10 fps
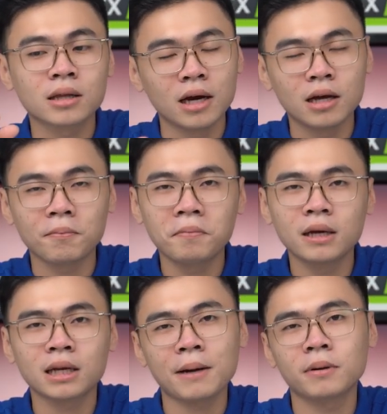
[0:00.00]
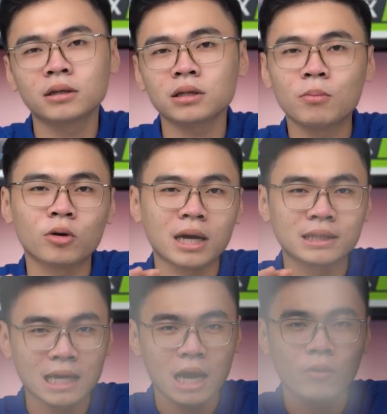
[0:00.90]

thời lượng pin đáp ứng cho một ngày dài